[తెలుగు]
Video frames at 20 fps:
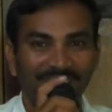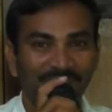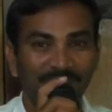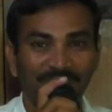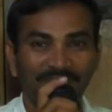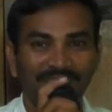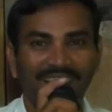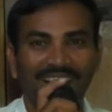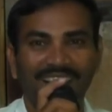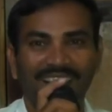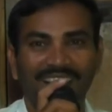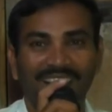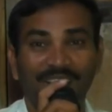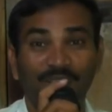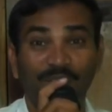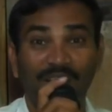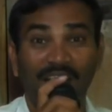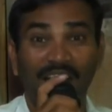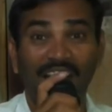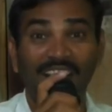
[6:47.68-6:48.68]
చూసారా
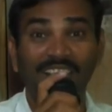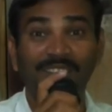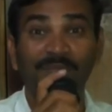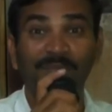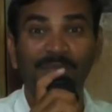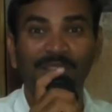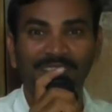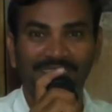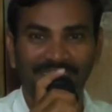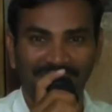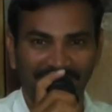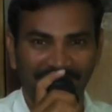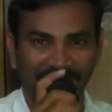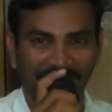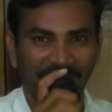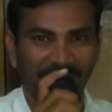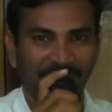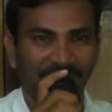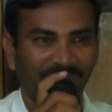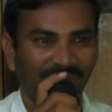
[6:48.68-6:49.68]
అదొక ఆత్మీయతది
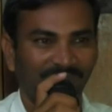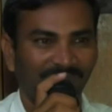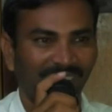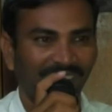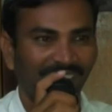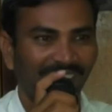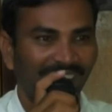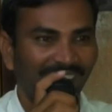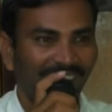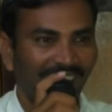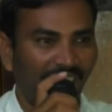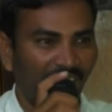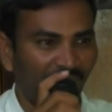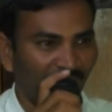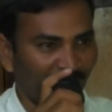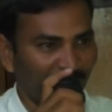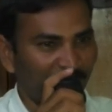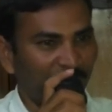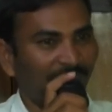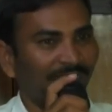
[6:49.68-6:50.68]

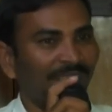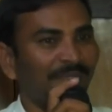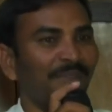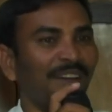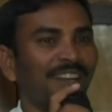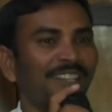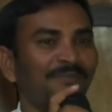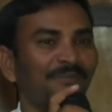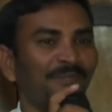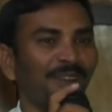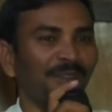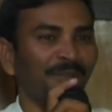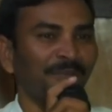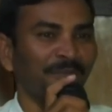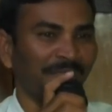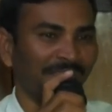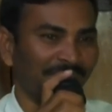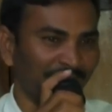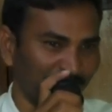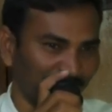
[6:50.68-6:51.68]
ఆమెను ఎప్పటికీ మర్చిపోలే
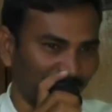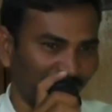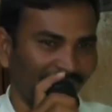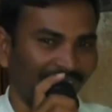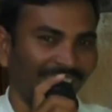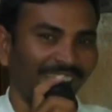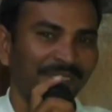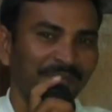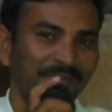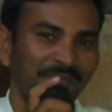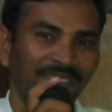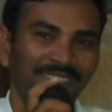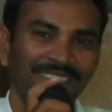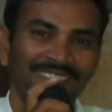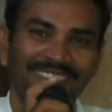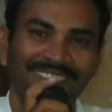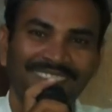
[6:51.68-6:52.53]
మీకు చెప్తున్నాం కదా ఇప్పుడు